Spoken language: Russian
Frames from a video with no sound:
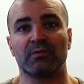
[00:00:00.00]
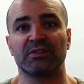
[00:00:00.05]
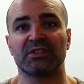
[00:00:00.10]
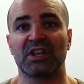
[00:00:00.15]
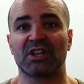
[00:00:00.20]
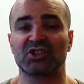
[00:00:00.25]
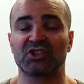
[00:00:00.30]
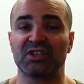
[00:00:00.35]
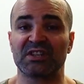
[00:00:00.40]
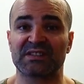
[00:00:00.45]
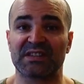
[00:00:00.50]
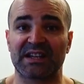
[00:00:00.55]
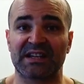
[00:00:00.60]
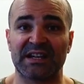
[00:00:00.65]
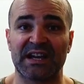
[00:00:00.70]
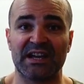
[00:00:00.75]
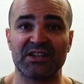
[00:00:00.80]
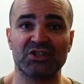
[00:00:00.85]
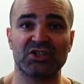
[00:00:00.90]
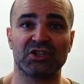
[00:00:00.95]
вы должны
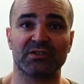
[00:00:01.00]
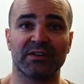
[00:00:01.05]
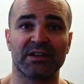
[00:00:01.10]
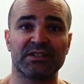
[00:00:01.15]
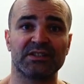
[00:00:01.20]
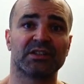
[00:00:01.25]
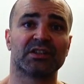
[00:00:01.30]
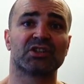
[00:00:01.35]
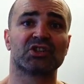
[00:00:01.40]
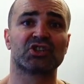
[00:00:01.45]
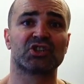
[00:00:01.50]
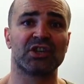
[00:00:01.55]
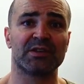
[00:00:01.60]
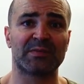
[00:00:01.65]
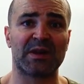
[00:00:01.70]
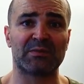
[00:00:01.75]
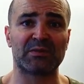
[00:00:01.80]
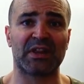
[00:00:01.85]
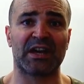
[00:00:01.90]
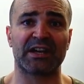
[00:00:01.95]
заканчивать
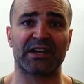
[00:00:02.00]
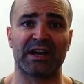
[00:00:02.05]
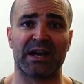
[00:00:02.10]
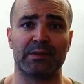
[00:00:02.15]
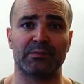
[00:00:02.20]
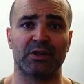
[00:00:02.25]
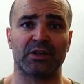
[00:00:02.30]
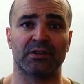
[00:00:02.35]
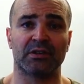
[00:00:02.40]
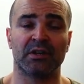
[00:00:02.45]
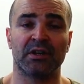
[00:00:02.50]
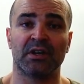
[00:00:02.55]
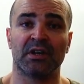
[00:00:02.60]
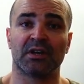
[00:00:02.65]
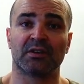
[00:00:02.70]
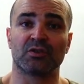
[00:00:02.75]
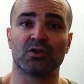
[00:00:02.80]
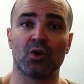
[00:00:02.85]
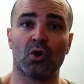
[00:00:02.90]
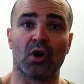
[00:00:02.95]
жимом ногами,
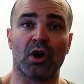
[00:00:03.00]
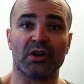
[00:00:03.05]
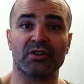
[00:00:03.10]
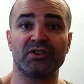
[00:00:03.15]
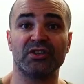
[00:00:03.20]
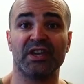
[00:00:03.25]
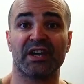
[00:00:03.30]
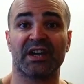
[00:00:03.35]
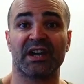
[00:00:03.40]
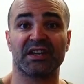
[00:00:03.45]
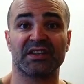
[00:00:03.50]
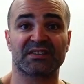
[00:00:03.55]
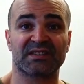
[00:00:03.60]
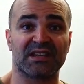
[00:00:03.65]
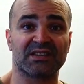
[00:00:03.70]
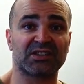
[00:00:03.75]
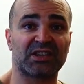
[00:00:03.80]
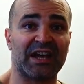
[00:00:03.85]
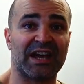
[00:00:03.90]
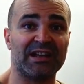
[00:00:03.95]
но не
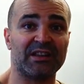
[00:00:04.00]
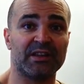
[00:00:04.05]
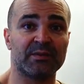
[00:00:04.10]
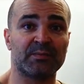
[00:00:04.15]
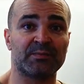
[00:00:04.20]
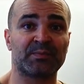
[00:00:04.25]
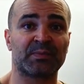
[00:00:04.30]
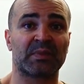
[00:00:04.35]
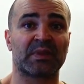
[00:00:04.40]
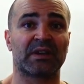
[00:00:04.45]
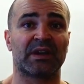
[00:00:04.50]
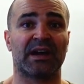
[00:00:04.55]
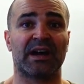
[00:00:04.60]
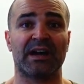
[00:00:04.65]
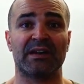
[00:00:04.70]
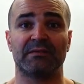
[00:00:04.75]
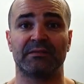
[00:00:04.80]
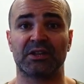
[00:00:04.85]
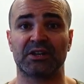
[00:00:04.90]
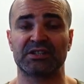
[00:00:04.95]
горизонтальным,
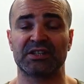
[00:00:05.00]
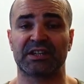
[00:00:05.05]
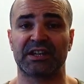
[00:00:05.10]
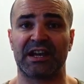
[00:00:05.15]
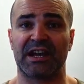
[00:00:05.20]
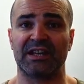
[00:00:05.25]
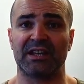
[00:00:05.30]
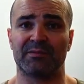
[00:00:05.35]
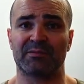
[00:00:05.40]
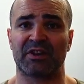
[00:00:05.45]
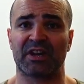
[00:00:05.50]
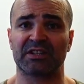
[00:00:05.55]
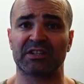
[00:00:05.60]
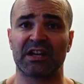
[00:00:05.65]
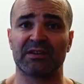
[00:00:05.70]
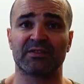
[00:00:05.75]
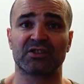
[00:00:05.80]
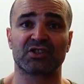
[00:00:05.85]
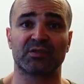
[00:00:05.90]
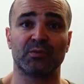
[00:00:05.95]
а вертикальным,
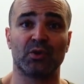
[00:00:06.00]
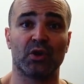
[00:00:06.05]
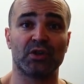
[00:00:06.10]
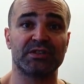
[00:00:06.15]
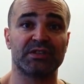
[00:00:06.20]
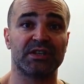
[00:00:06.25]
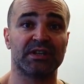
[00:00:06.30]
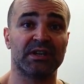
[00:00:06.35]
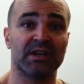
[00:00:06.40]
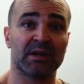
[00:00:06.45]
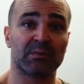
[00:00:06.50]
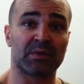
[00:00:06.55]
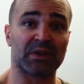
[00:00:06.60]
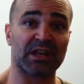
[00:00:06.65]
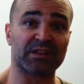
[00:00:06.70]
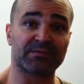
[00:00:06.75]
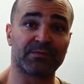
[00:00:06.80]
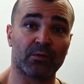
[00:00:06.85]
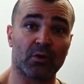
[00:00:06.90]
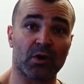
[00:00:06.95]
когда вы жмете
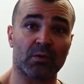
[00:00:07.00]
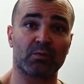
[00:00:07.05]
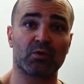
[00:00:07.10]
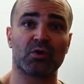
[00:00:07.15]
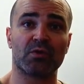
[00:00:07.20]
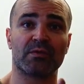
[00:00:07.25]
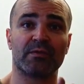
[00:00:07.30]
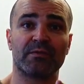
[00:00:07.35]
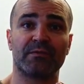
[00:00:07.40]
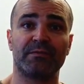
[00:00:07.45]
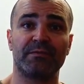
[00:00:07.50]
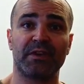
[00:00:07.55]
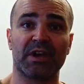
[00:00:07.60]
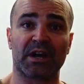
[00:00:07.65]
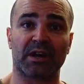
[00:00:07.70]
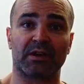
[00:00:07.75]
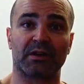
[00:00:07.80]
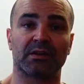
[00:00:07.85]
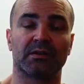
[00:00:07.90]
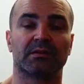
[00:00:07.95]
платформу
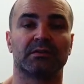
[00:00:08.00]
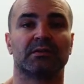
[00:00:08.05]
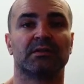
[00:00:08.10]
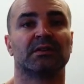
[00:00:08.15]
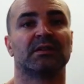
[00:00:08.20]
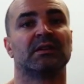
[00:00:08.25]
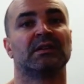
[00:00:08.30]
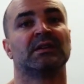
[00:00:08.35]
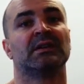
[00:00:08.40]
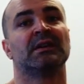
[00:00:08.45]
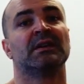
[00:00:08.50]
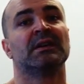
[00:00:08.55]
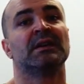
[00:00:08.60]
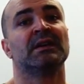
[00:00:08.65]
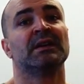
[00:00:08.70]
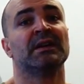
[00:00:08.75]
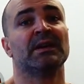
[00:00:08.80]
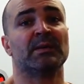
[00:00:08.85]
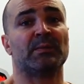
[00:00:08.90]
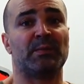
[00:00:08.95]
вверх.
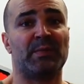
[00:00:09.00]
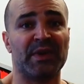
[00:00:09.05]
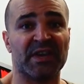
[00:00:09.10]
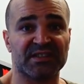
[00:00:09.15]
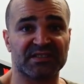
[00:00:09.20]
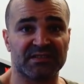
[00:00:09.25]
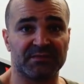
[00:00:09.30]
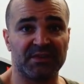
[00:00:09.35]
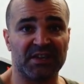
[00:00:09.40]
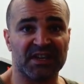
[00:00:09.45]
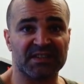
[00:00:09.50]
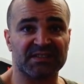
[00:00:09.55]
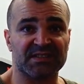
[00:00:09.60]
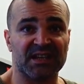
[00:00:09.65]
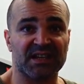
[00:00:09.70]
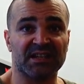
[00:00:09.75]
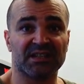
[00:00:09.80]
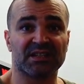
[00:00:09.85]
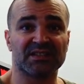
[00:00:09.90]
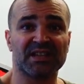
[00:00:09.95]
Без
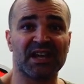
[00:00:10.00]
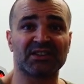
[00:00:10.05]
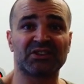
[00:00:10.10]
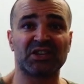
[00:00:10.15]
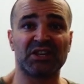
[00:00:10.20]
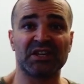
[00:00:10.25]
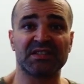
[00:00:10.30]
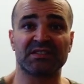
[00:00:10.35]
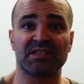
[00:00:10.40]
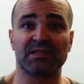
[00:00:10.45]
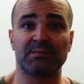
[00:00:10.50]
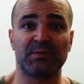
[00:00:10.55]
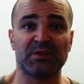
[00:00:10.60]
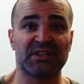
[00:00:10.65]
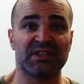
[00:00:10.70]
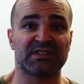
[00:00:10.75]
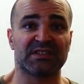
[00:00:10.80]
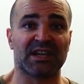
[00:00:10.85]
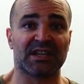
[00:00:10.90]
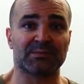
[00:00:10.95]
веса на
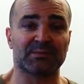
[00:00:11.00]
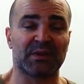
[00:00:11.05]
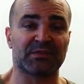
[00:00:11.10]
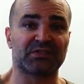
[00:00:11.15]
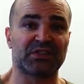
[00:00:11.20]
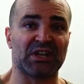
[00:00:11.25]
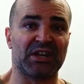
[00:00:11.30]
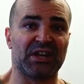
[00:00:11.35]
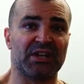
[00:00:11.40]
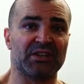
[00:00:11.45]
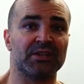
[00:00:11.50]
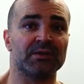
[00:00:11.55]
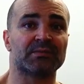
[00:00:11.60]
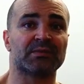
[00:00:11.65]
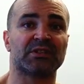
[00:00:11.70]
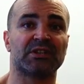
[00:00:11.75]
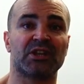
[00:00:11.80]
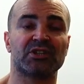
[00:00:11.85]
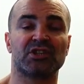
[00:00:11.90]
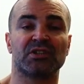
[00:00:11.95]
30-50 повторений.
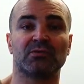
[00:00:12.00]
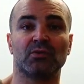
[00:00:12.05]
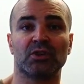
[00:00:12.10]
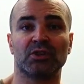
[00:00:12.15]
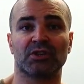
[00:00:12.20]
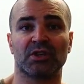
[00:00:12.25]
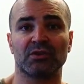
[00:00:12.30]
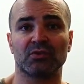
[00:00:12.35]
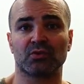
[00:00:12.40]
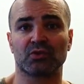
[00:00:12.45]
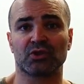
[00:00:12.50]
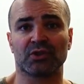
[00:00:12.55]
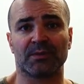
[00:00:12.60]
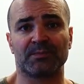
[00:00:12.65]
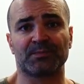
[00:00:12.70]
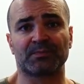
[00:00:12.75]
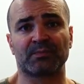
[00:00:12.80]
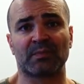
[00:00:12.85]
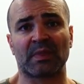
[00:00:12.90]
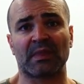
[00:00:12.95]
Для чего это нужно?
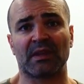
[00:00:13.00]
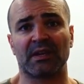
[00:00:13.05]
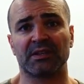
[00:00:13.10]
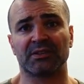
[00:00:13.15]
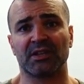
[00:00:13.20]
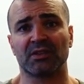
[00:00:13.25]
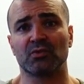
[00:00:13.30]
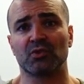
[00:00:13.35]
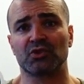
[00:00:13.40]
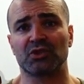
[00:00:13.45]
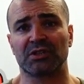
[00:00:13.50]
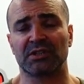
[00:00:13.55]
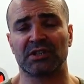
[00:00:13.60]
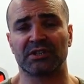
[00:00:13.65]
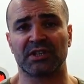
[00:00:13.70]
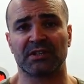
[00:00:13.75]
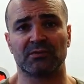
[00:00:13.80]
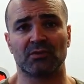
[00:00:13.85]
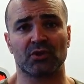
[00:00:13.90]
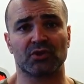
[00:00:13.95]
Это нужно для
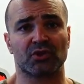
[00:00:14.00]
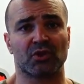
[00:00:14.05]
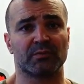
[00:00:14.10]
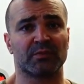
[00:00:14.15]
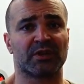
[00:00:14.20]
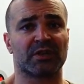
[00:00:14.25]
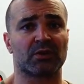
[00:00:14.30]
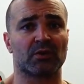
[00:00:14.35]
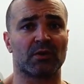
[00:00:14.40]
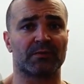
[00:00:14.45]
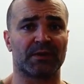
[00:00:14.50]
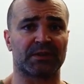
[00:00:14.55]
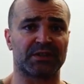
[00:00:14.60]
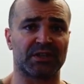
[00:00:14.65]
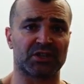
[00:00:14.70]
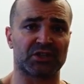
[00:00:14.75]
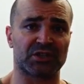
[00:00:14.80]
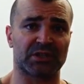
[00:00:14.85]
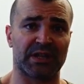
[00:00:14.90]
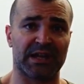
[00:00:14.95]
того, чтобы кровь
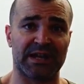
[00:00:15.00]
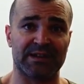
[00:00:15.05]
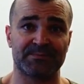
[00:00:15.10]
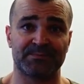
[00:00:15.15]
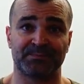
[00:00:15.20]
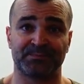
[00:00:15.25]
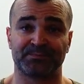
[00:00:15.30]
отошла,